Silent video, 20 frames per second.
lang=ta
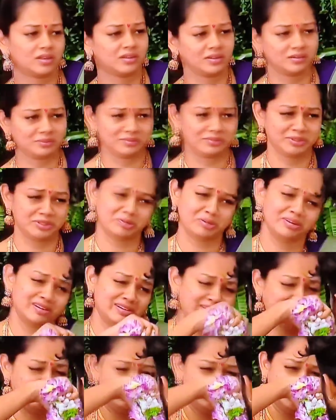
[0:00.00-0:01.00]
உங்களுக்கு சொல்ல
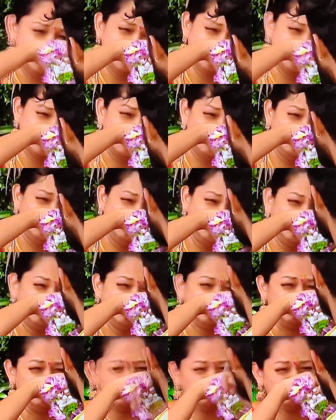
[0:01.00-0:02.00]
நேரம் ப்ளீஸ் கேட்டுட்டே
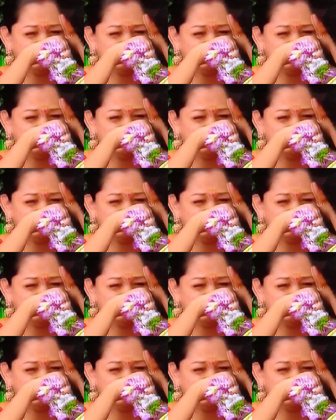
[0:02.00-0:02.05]
இருக்க ரொம்ப